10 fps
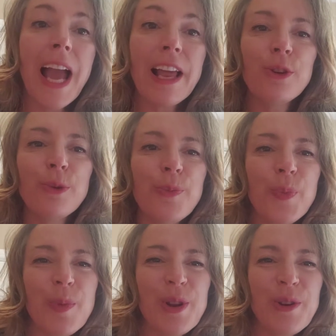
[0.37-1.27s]
Allô,
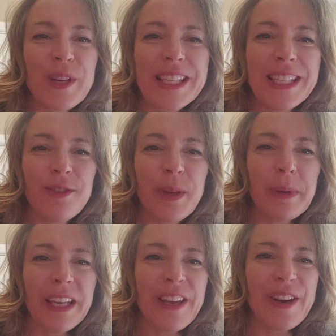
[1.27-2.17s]
mon nom est Sylvie
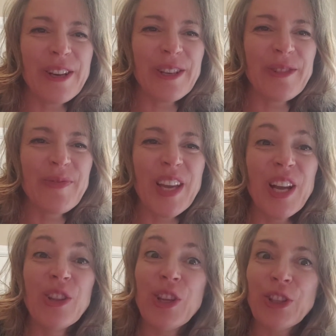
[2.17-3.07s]
Prière.
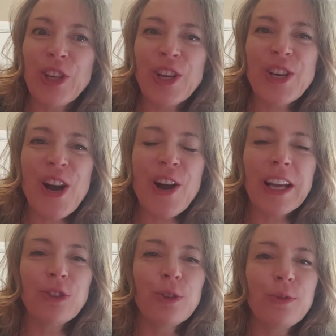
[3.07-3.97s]
Notre
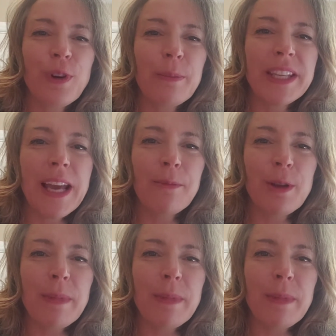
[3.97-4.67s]
corps est une formidable